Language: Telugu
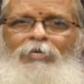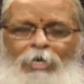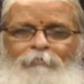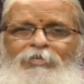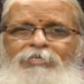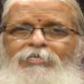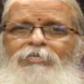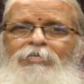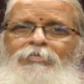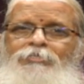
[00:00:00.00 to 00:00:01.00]
కాబట్టి
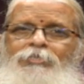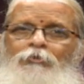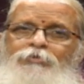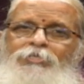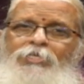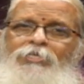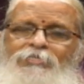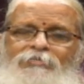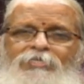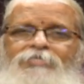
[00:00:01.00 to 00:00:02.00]
శౌచే
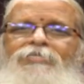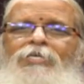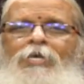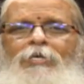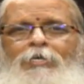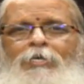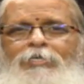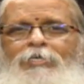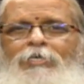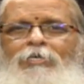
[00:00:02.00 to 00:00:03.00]
యత్నసదా
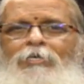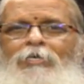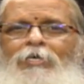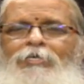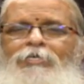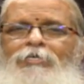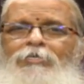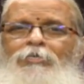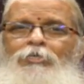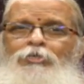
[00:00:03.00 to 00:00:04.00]
కార్య అంటే
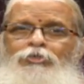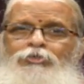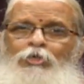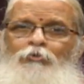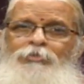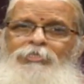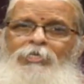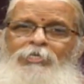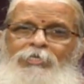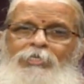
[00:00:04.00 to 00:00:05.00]

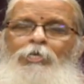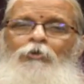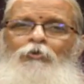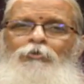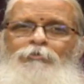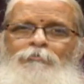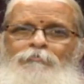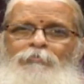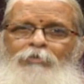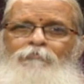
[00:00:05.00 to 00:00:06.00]
శౌచక్రియలో
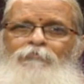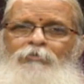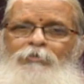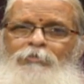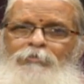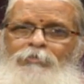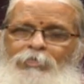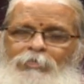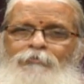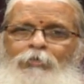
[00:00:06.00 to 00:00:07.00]
మనం
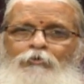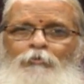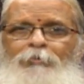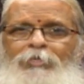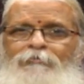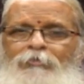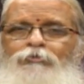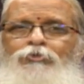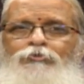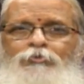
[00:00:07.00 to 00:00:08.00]
నిరంతరం ప్రయత్నం
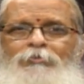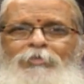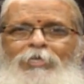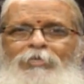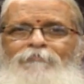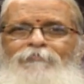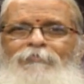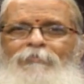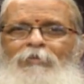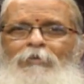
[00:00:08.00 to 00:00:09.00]
చేస్తూ ఉండాలి
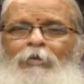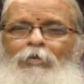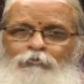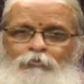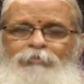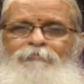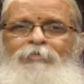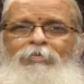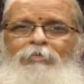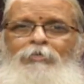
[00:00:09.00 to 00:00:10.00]

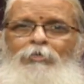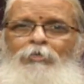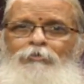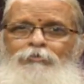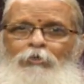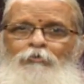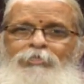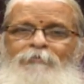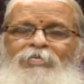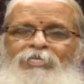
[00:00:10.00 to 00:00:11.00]
అందుకోసమే
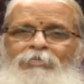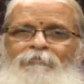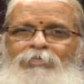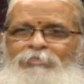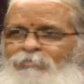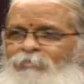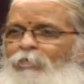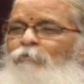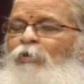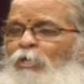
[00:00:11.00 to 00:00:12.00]
శౌచం అనేటువంటిది
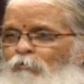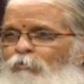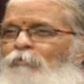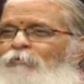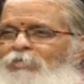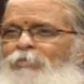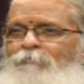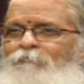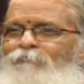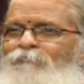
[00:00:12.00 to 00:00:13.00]
సగం ఆరోగ్యం ఉంటారు